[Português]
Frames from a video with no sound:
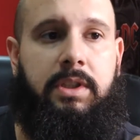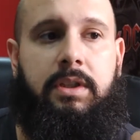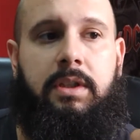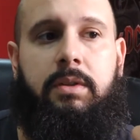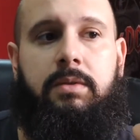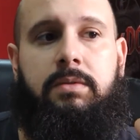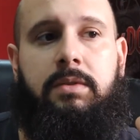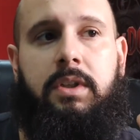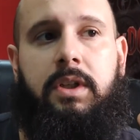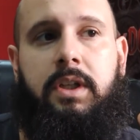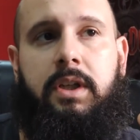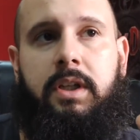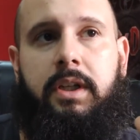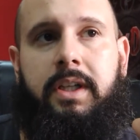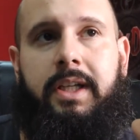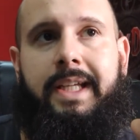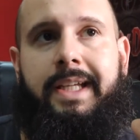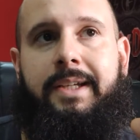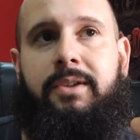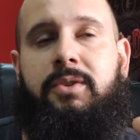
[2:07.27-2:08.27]
Então,
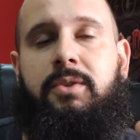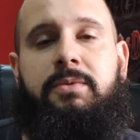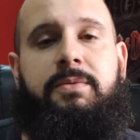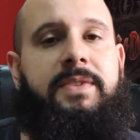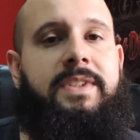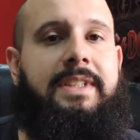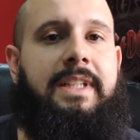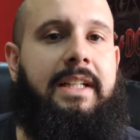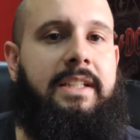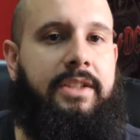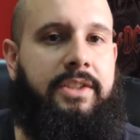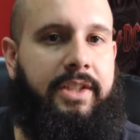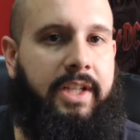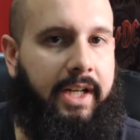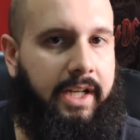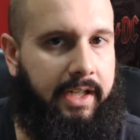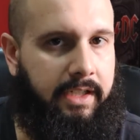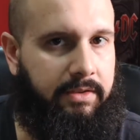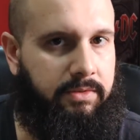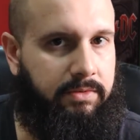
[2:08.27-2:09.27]
eu não fiz nada de
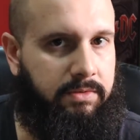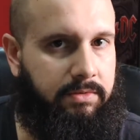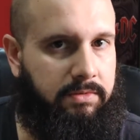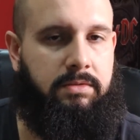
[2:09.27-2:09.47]
errado.